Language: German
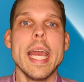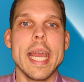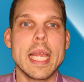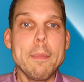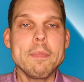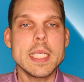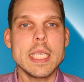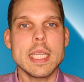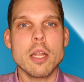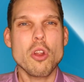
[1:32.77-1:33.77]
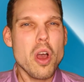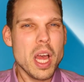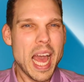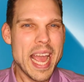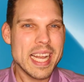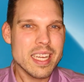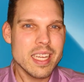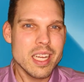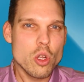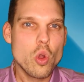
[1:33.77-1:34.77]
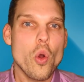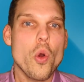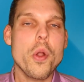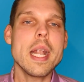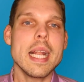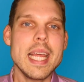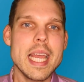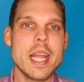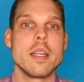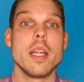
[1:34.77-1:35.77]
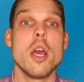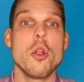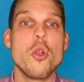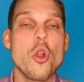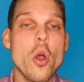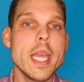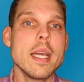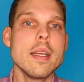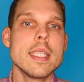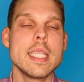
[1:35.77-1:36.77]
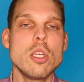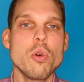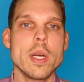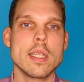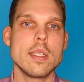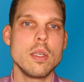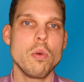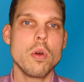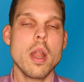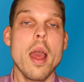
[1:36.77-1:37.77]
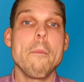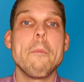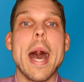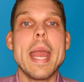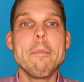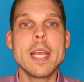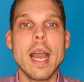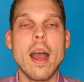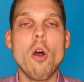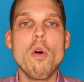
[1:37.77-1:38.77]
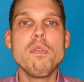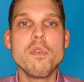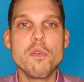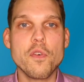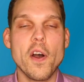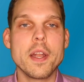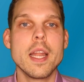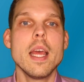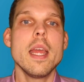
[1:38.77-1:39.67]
ergibt sich da doch eine grundlegend neue Situation beim Kauf von